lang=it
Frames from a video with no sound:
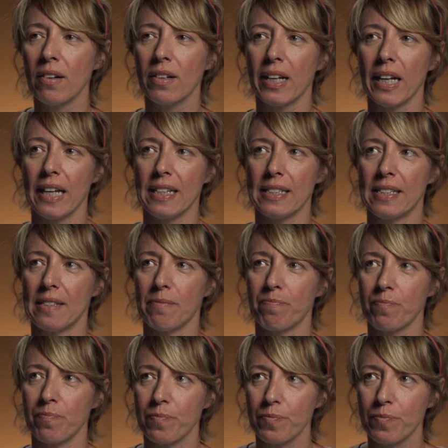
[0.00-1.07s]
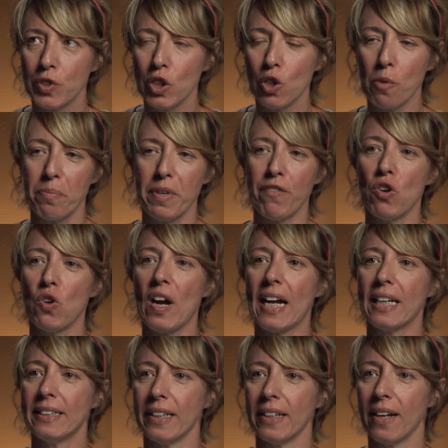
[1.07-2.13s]
che si, si rompeva una
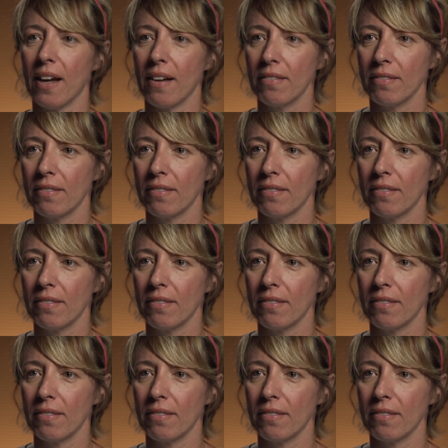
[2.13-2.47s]
catena,